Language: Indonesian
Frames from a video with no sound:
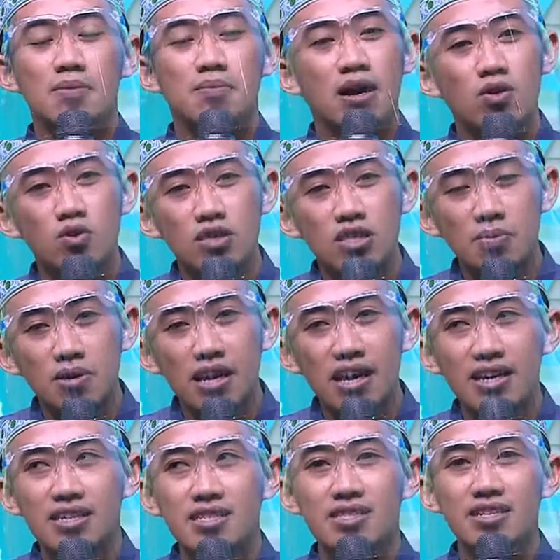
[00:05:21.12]
baru kita
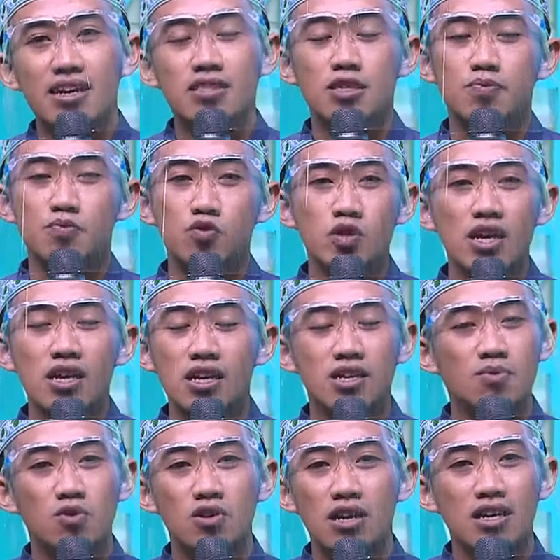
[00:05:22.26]
menangis di atas pusara
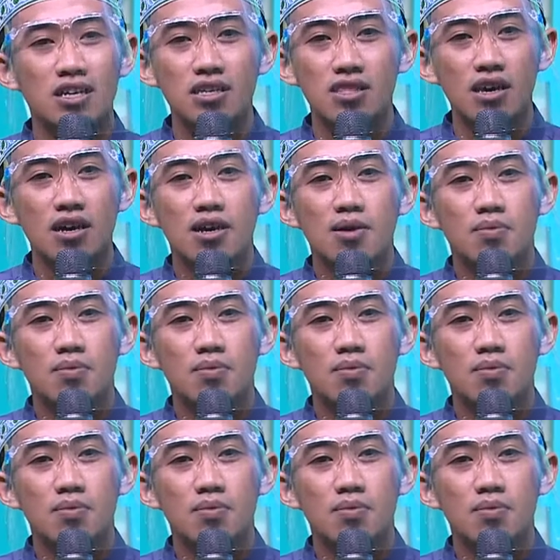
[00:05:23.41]
ibunda kita,